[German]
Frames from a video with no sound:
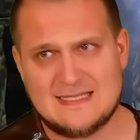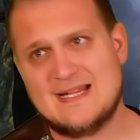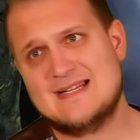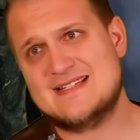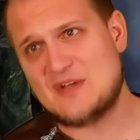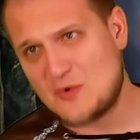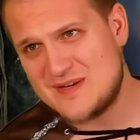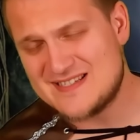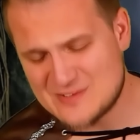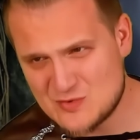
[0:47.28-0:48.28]
Sorry,
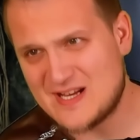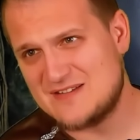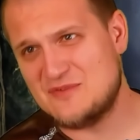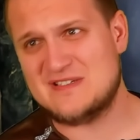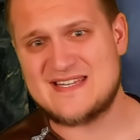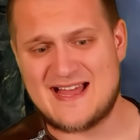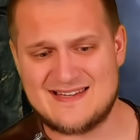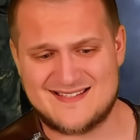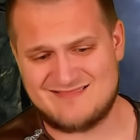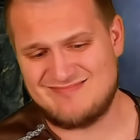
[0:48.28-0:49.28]
ich loot halt wirklich
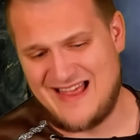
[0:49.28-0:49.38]
alles.